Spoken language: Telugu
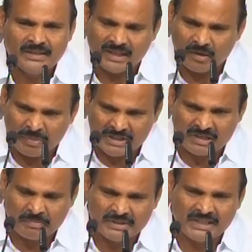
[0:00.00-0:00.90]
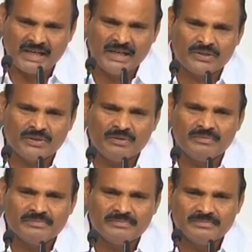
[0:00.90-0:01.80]
తన పచ్చ పత్రికలతో
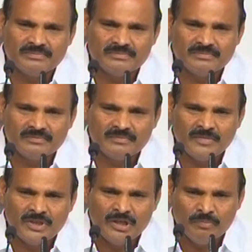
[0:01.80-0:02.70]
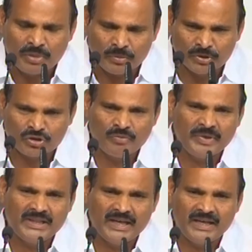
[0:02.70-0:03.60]
ప్రభుత్వం
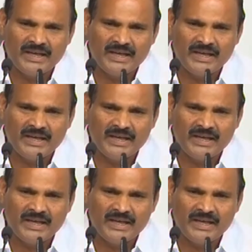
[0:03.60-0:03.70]
మీద